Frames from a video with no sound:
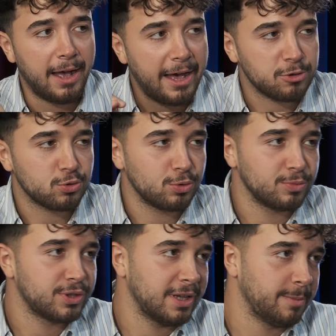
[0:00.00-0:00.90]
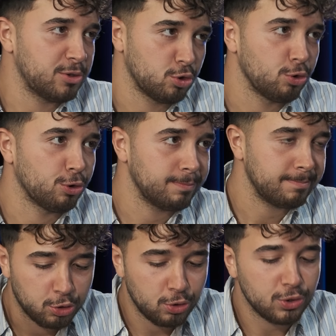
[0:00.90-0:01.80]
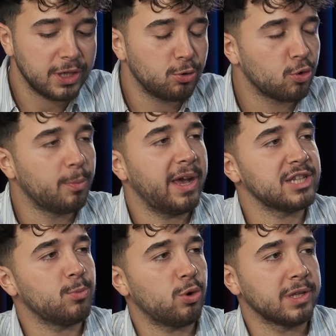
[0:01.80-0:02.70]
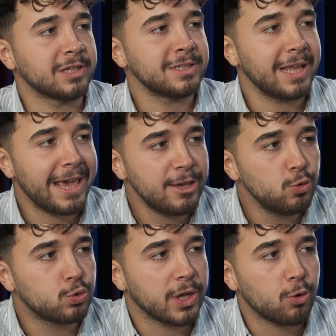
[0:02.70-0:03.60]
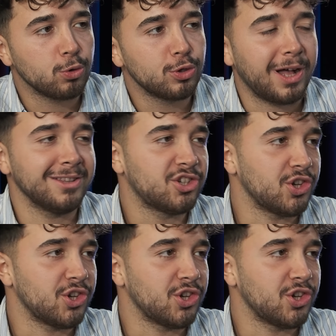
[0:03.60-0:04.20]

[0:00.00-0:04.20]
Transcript: Erzurumlu Selim'e soruyorum. Türkiye'de okuma yazma oranının en yüksek olduğu altı